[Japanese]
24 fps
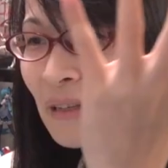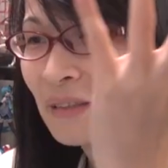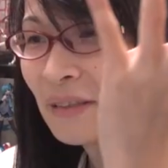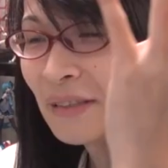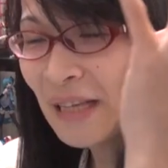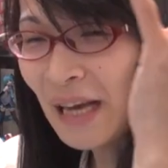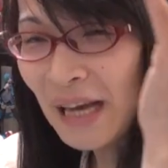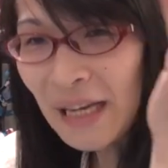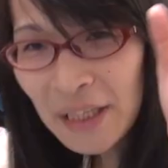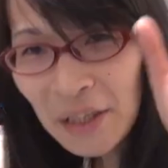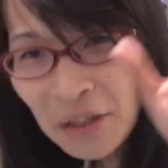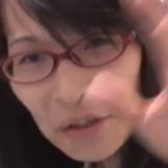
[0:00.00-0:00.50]

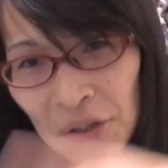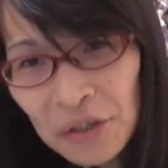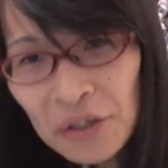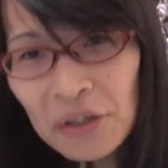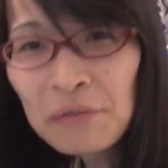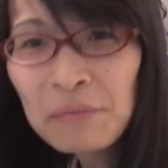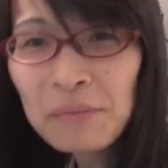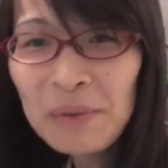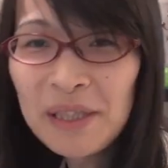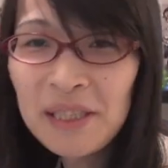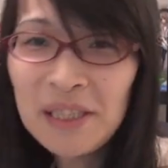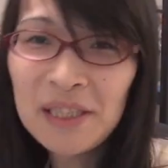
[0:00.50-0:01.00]
作業
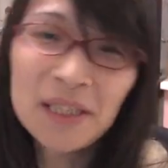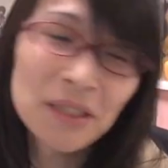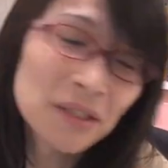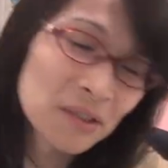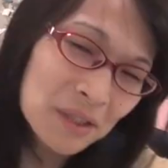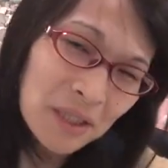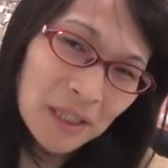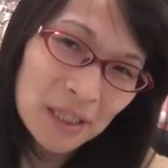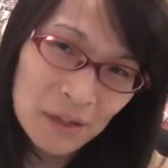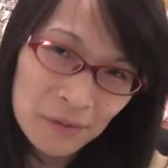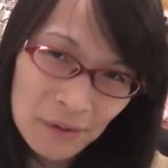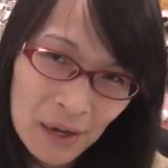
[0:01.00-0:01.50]
用 PC
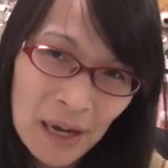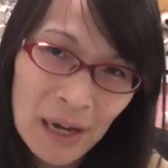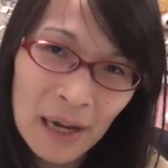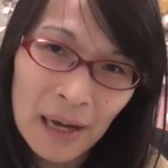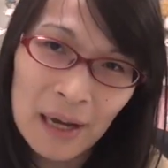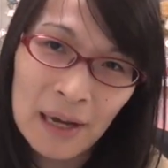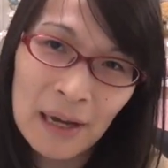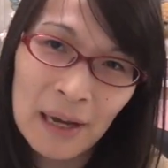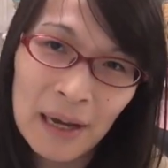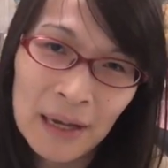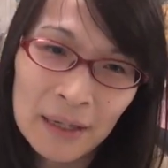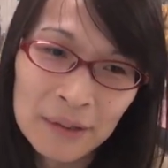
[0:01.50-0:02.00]
として
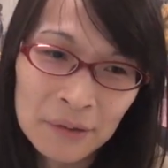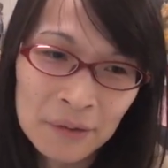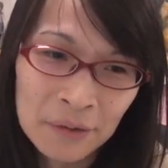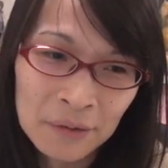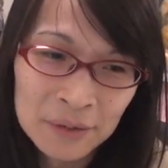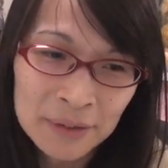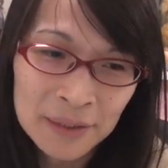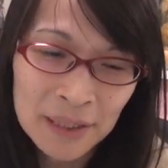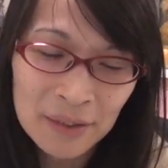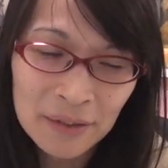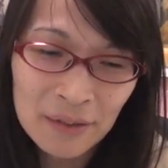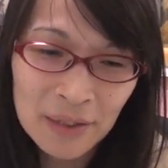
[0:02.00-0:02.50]
はあ
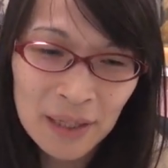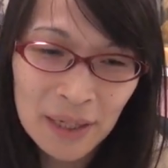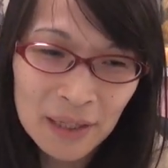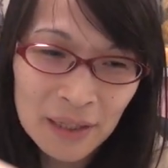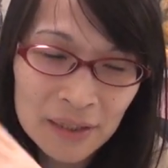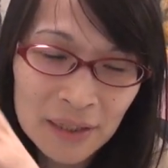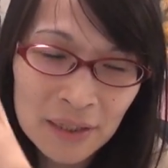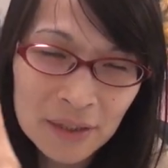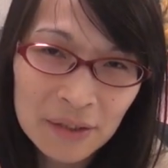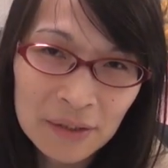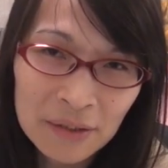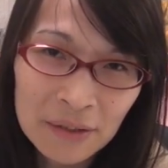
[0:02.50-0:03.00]
の1 9
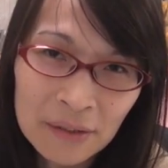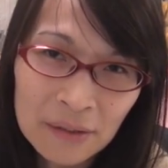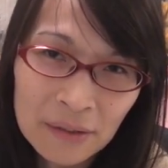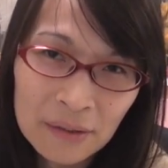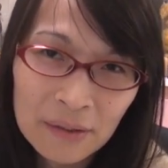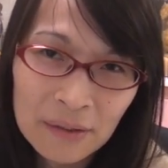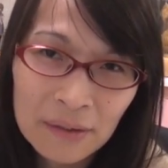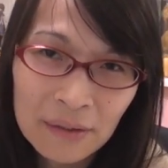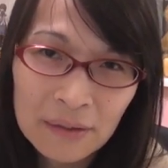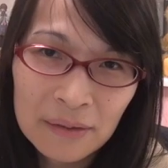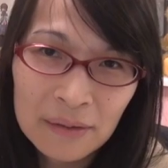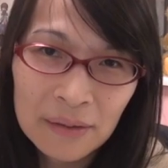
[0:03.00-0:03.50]

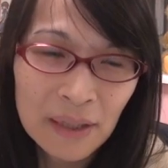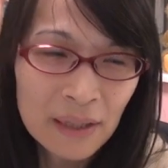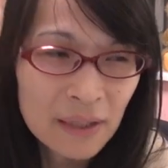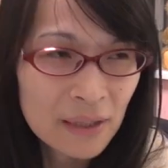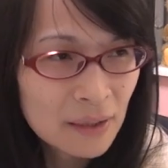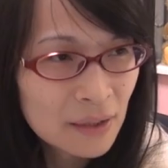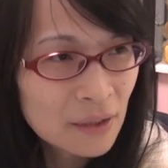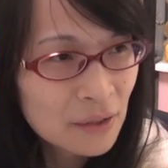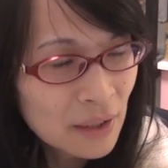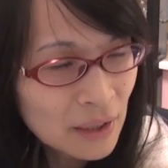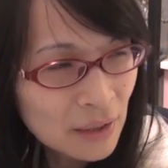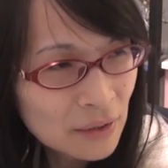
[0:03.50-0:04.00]
2
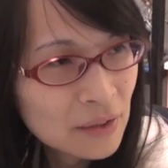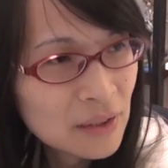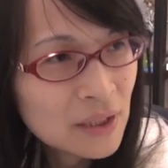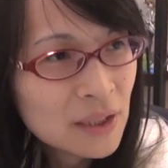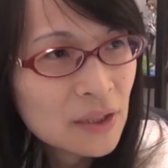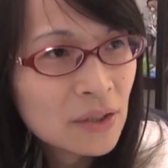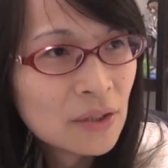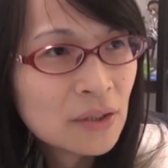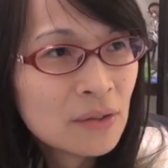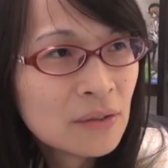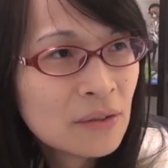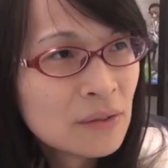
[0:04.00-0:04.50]
0 ×
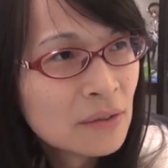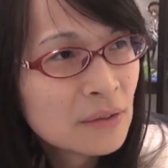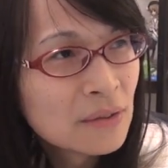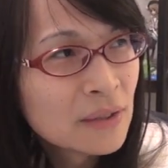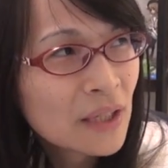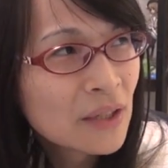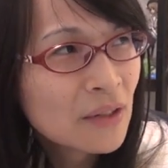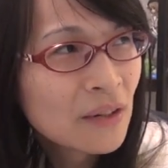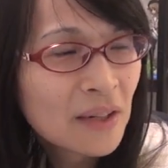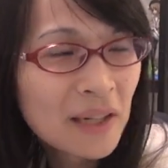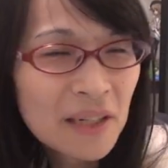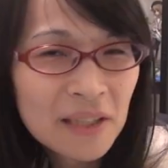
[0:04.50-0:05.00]
1
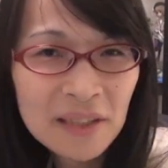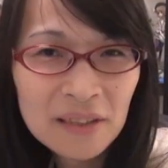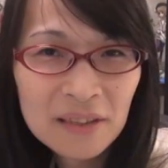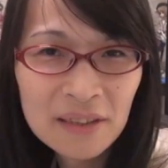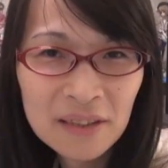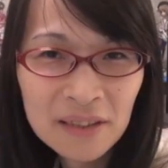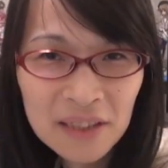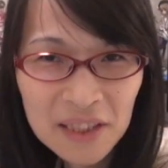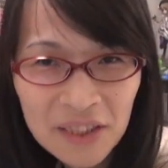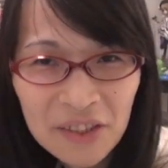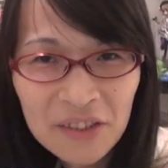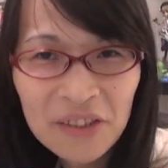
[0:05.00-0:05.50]

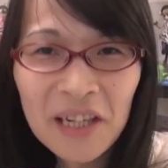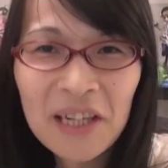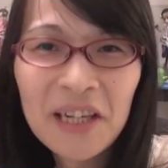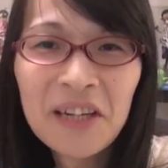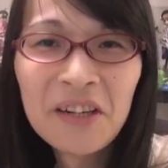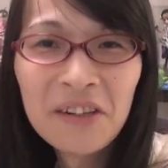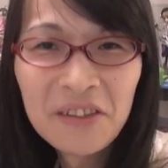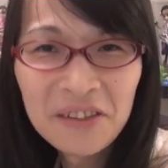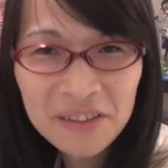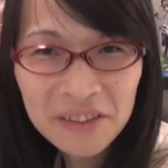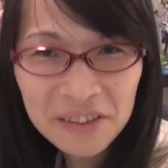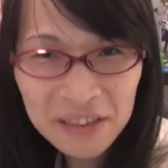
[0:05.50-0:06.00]
0 8
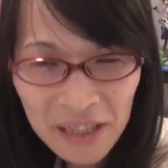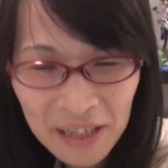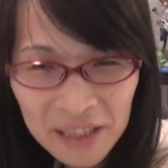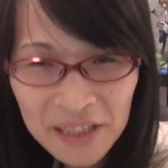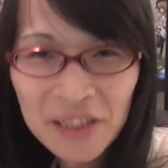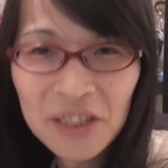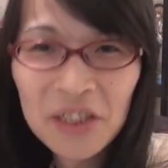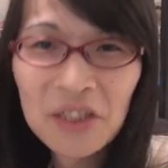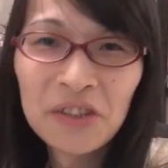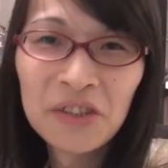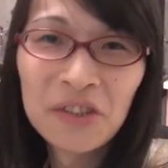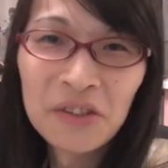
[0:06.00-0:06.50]

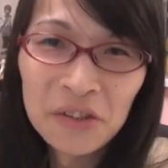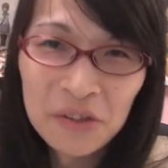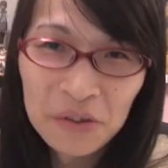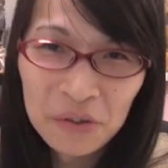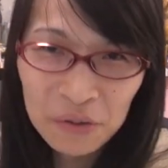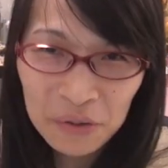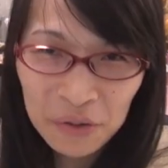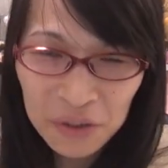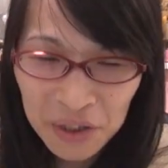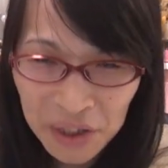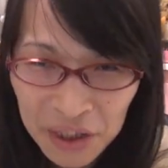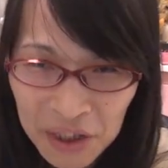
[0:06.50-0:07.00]
0
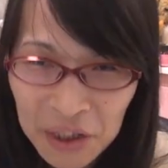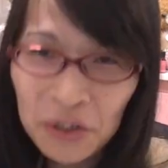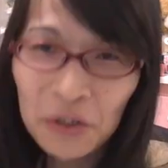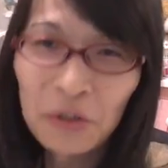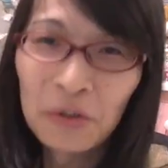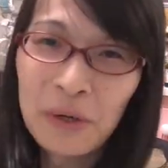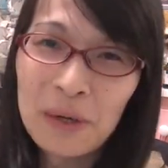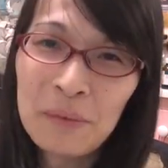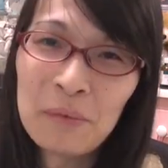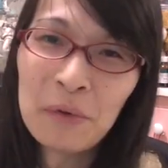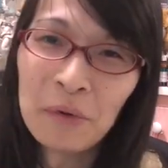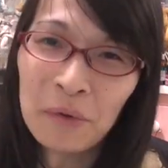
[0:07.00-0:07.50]
以
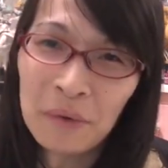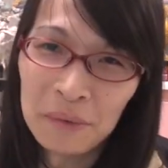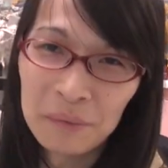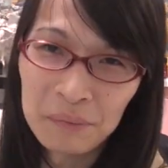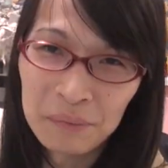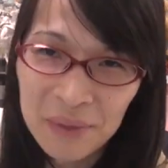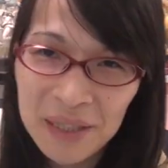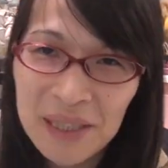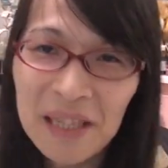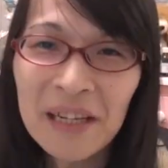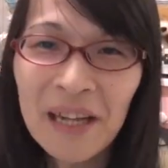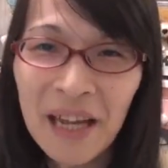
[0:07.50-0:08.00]
上はも
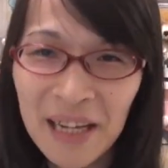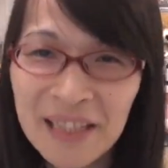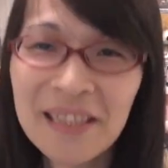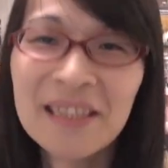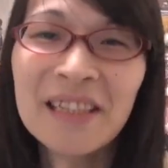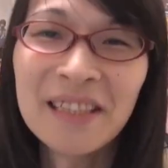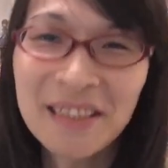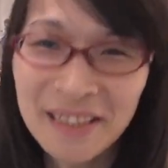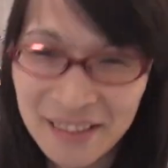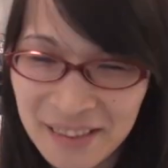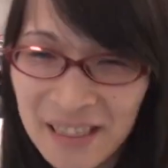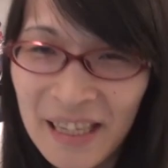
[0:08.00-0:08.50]
う見てない
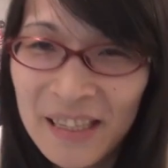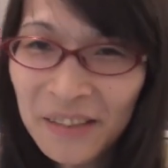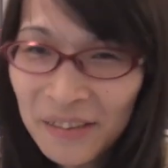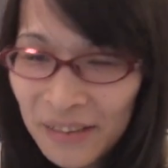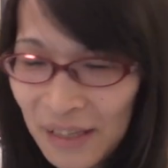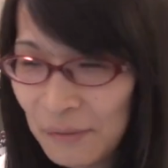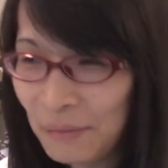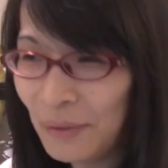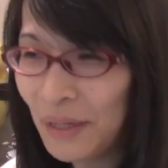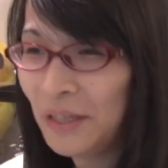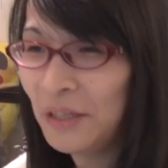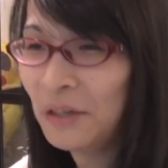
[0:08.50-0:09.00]
んですな
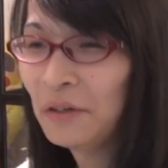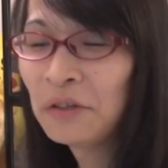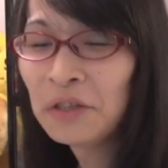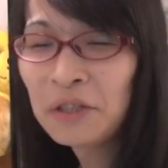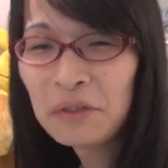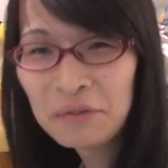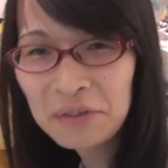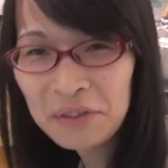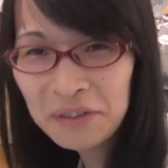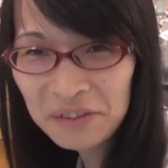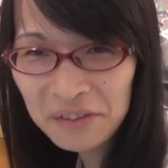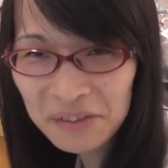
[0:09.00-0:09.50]
ので、まあ、両方
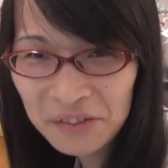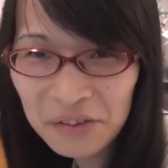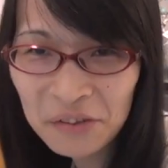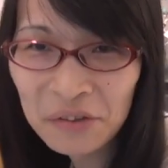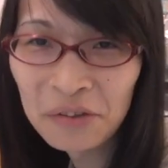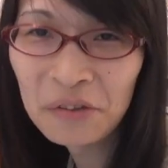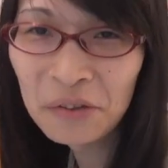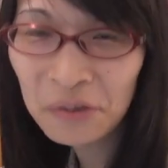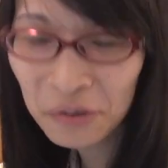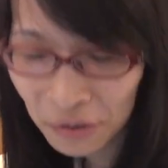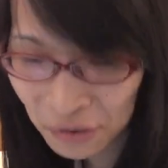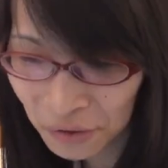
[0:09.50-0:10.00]

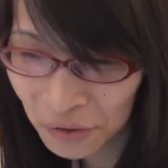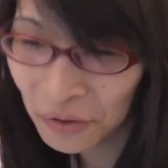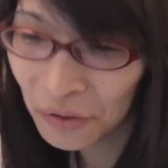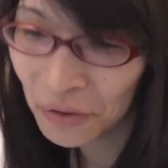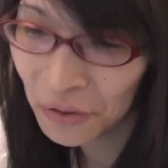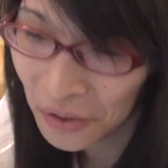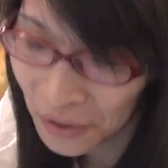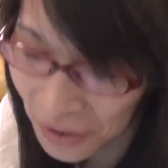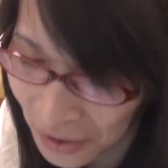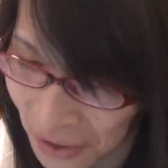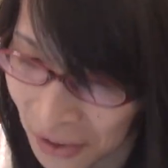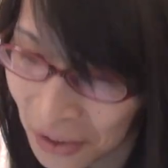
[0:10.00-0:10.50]
その
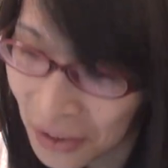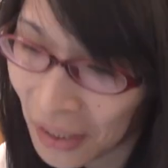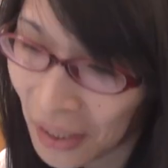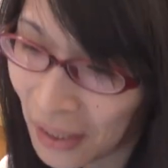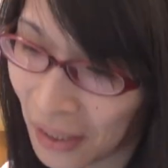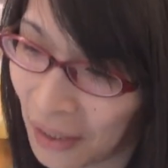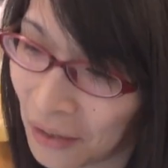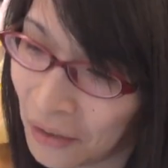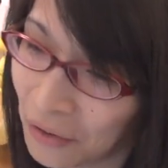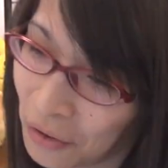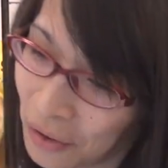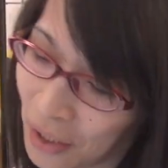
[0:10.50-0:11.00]

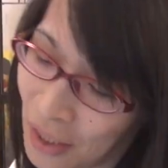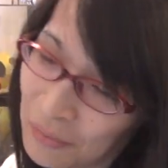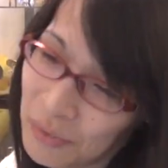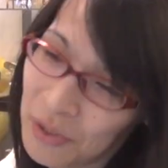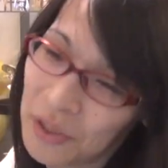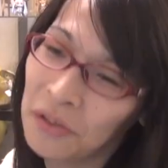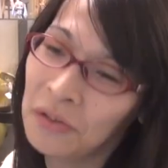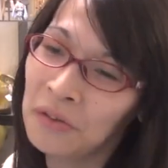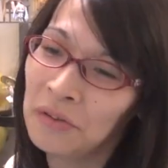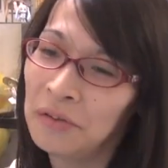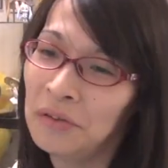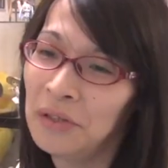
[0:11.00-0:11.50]

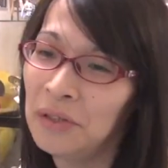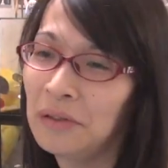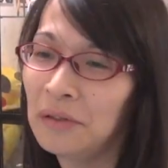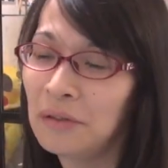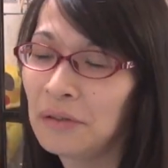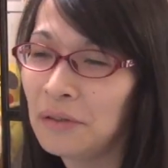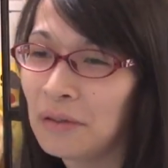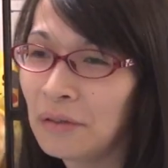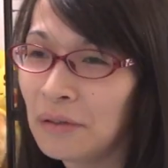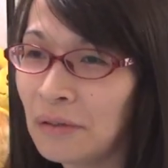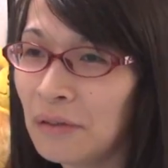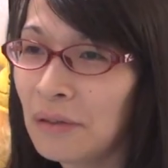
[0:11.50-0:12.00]
フライビジョン
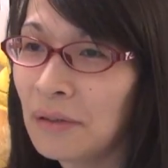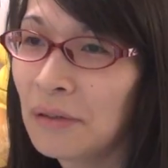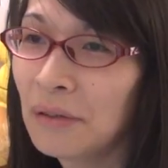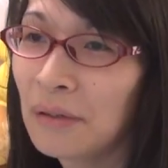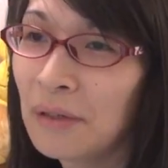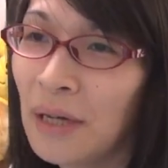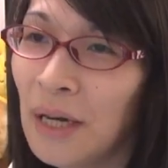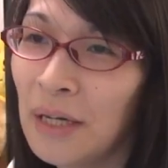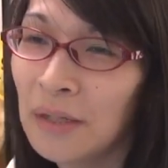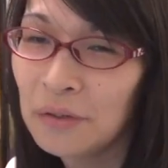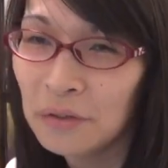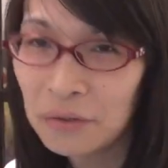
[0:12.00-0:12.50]

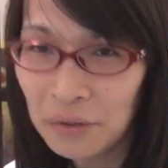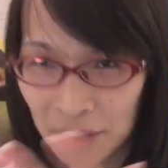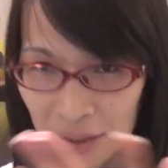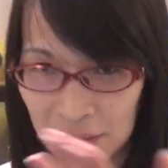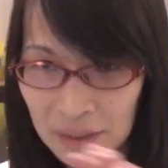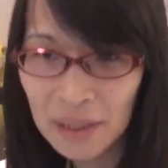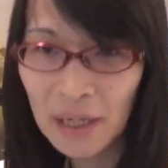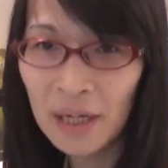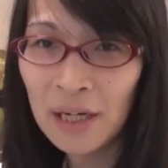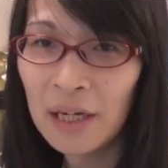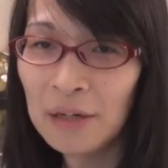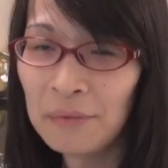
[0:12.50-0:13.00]
解像度
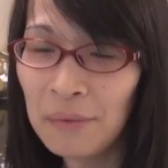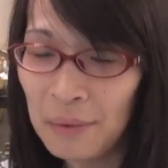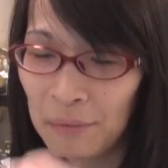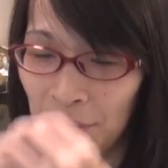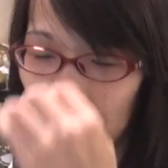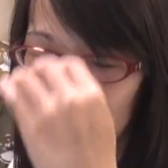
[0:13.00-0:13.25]
が使えれば